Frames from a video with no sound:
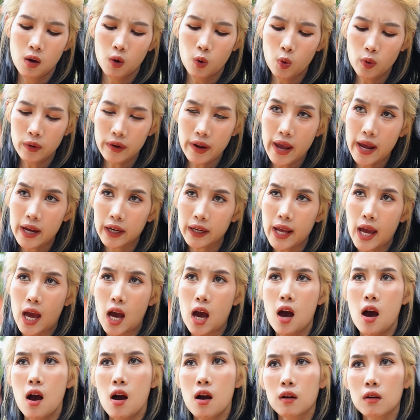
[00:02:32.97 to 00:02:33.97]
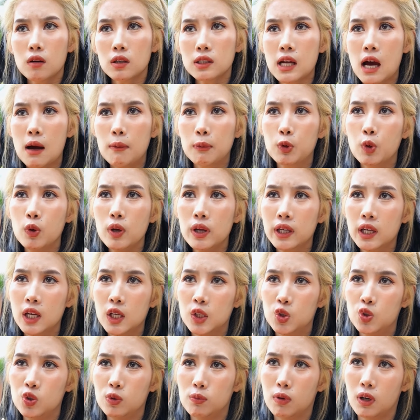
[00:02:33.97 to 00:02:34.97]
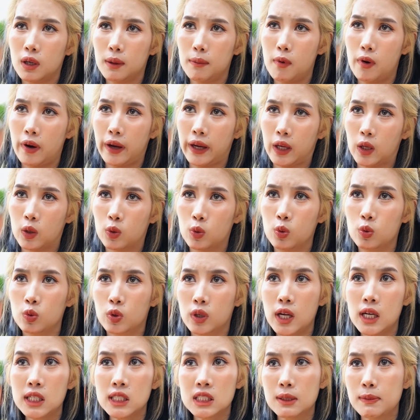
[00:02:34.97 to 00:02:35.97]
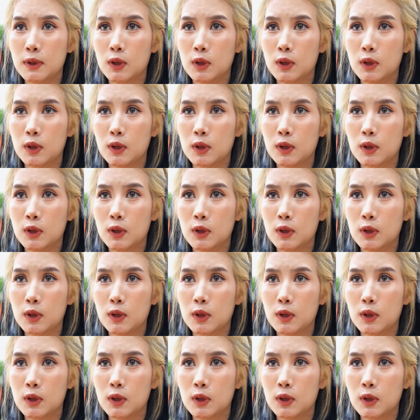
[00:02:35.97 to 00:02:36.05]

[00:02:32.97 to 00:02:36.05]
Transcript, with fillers: คุณเองเนี่ยก็ทำธุรกิจอยู่บ่อยๆคนก็น่าจะ